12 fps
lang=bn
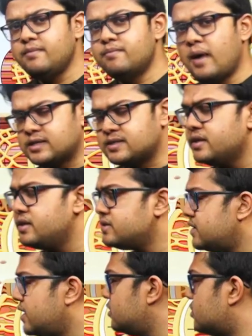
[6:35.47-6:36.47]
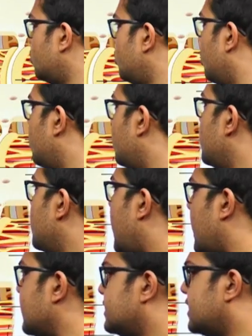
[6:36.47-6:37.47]
এই মাসেল সেলসগুলো
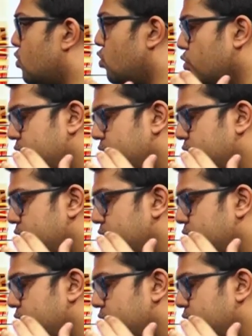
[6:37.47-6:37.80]
আজকে